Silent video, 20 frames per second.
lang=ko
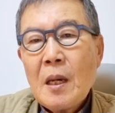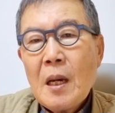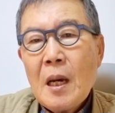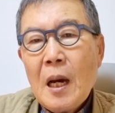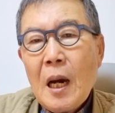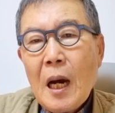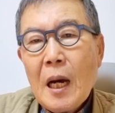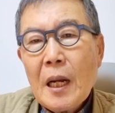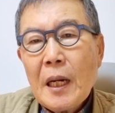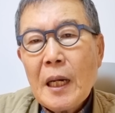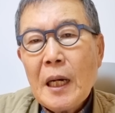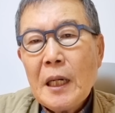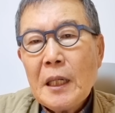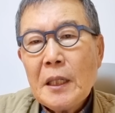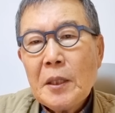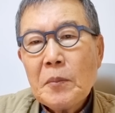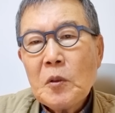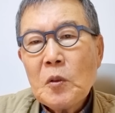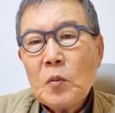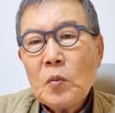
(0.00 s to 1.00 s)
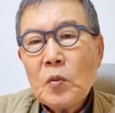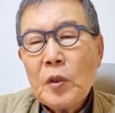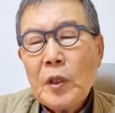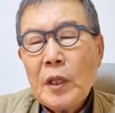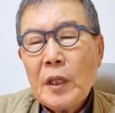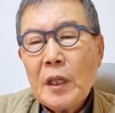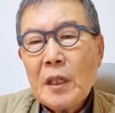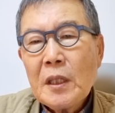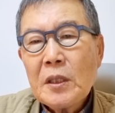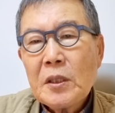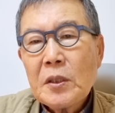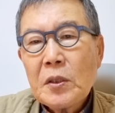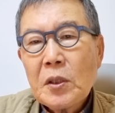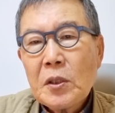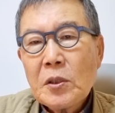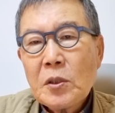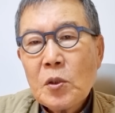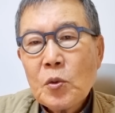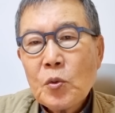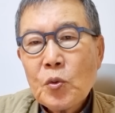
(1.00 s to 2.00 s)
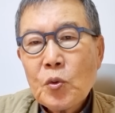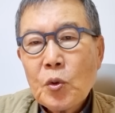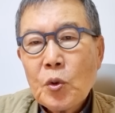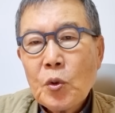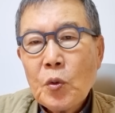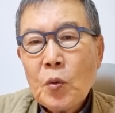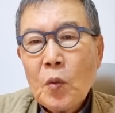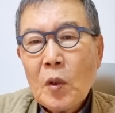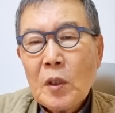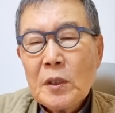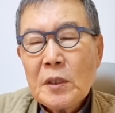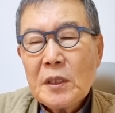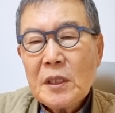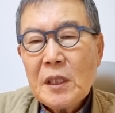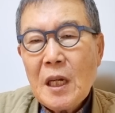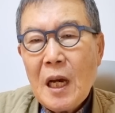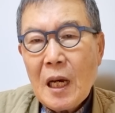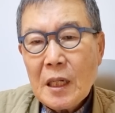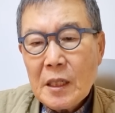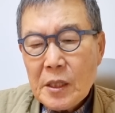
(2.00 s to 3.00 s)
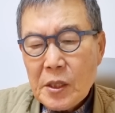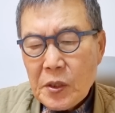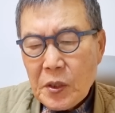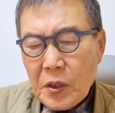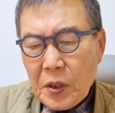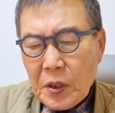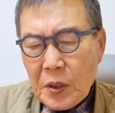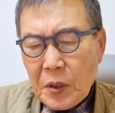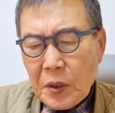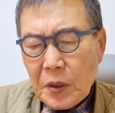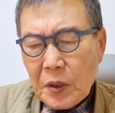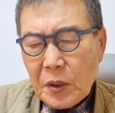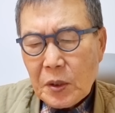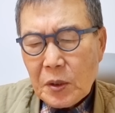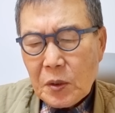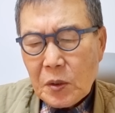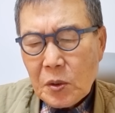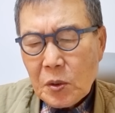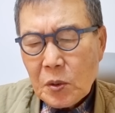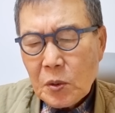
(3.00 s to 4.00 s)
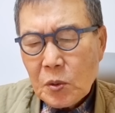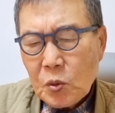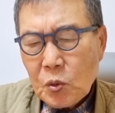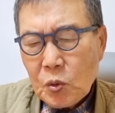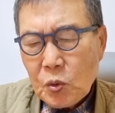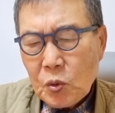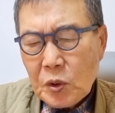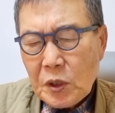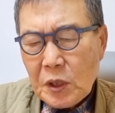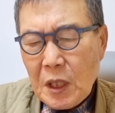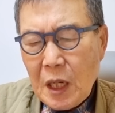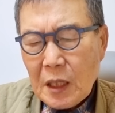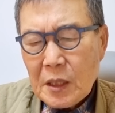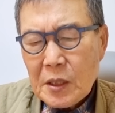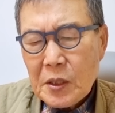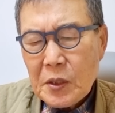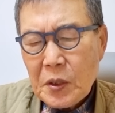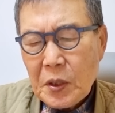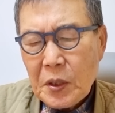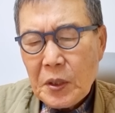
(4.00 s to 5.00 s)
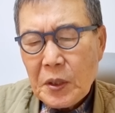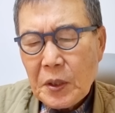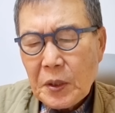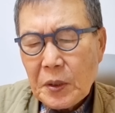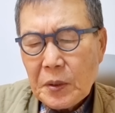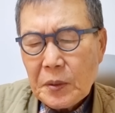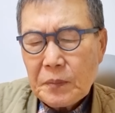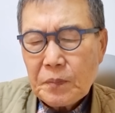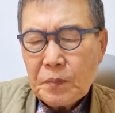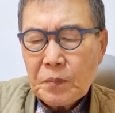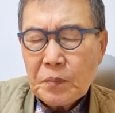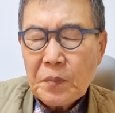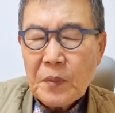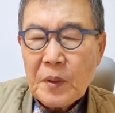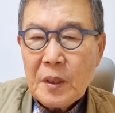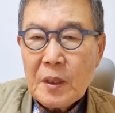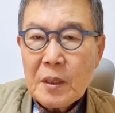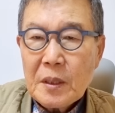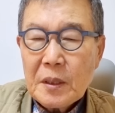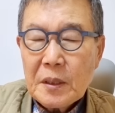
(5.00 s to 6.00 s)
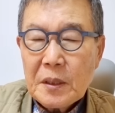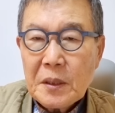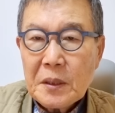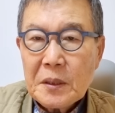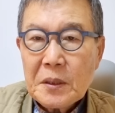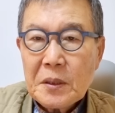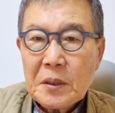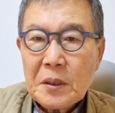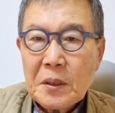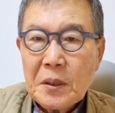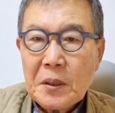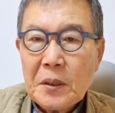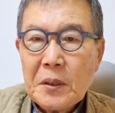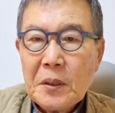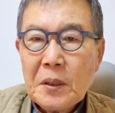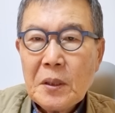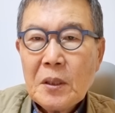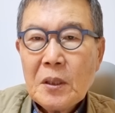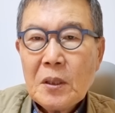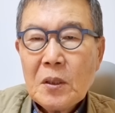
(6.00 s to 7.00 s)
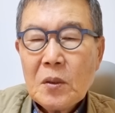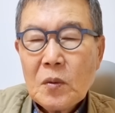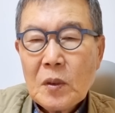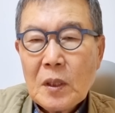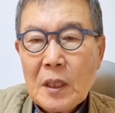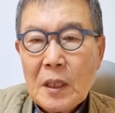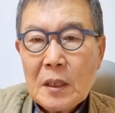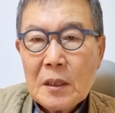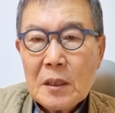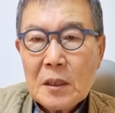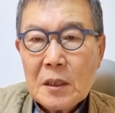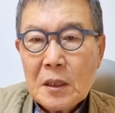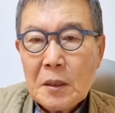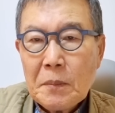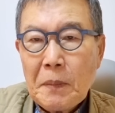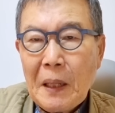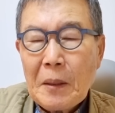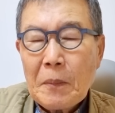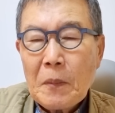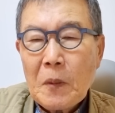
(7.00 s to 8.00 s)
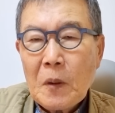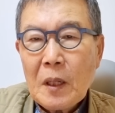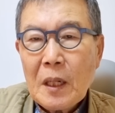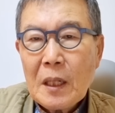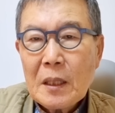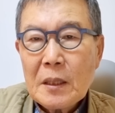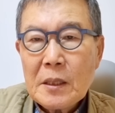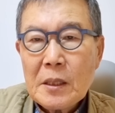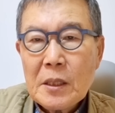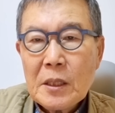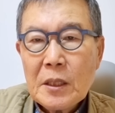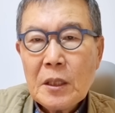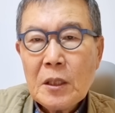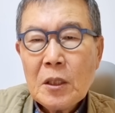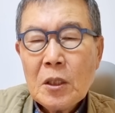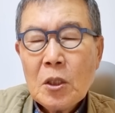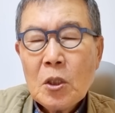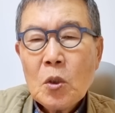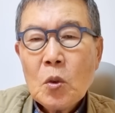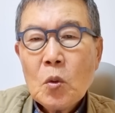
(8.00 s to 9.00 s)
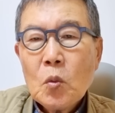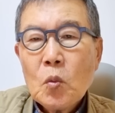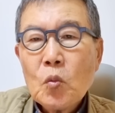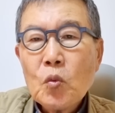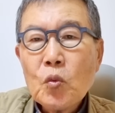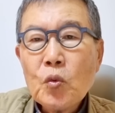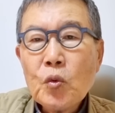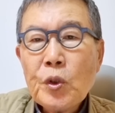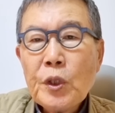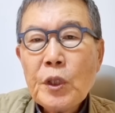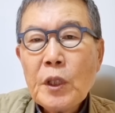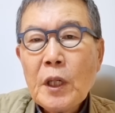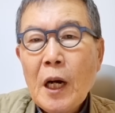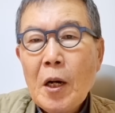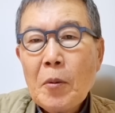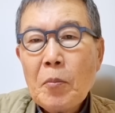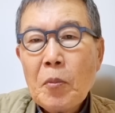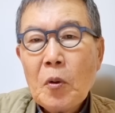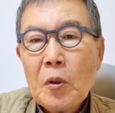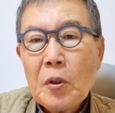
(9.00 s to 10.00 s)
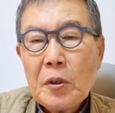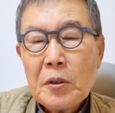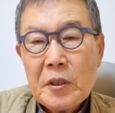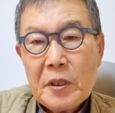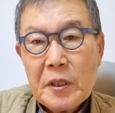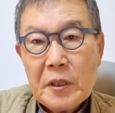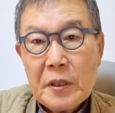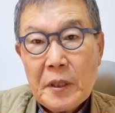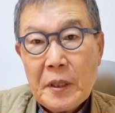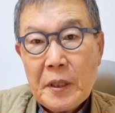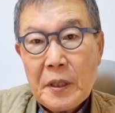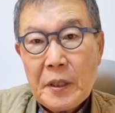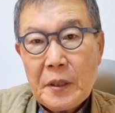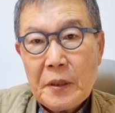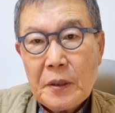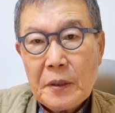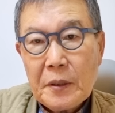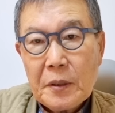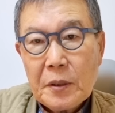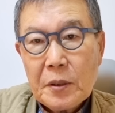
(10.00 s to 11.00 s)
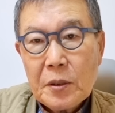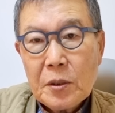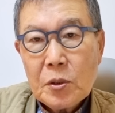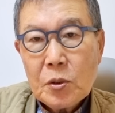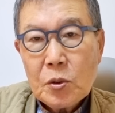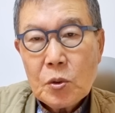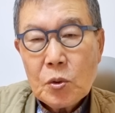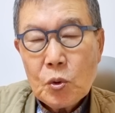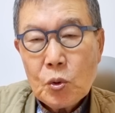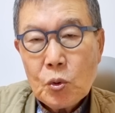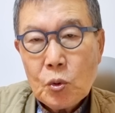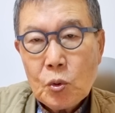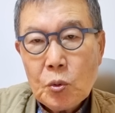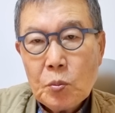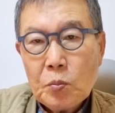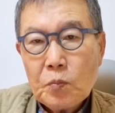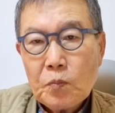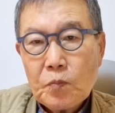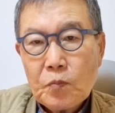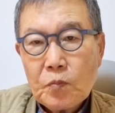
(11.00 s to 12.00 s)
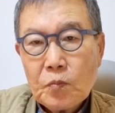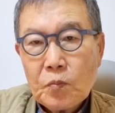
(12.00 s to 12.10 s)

하나님은 우리에게 그런 것을 주기를 원치 않으셔요. 그리고 주지 않으셔요. 그것은요, 우리가 늘 반복하듯이 우리가 불러들인 거예요. 죽음,